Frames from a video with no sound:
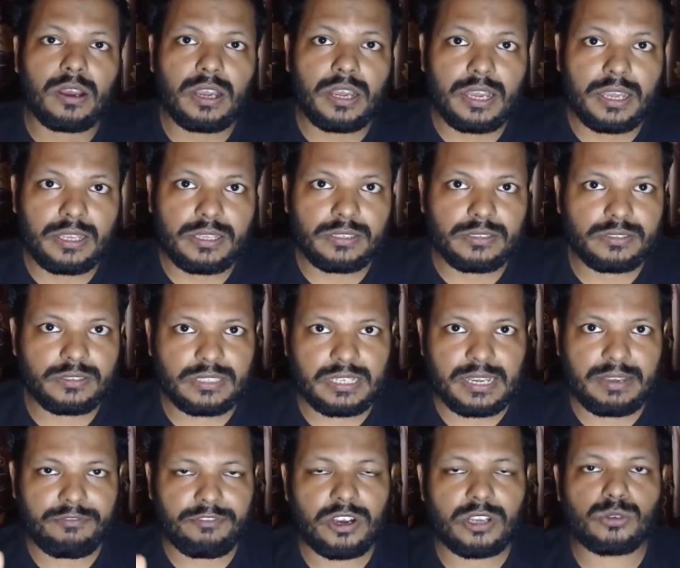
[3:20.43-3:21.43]
এই যে
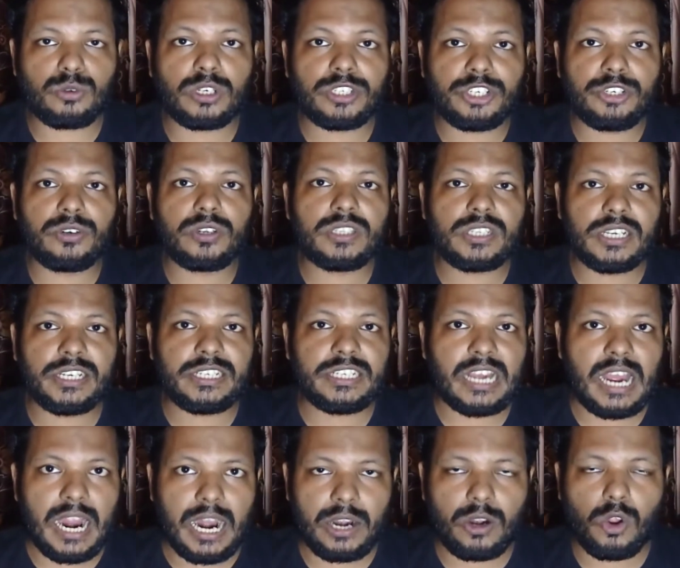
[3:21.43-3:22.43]
পাসওয়ার্ডটি রয়েছে এটি
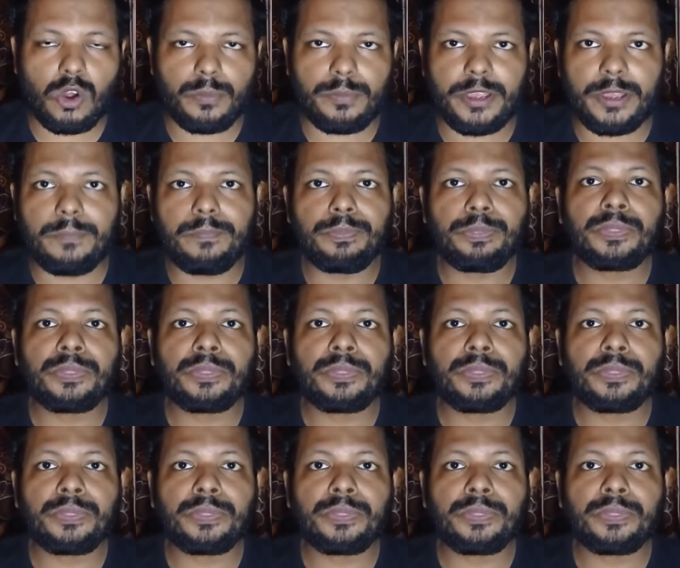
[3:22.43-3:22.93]
হার্ড হবে